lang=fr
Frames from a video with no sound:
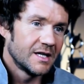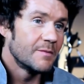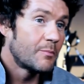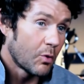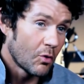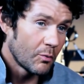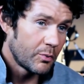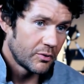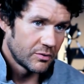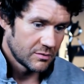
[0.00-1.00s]
les pompes,
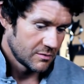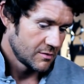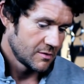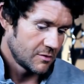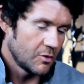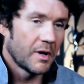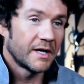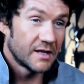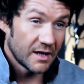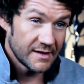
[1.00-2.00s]
le
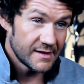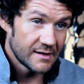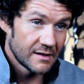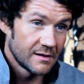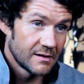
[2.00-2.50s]
breakdance,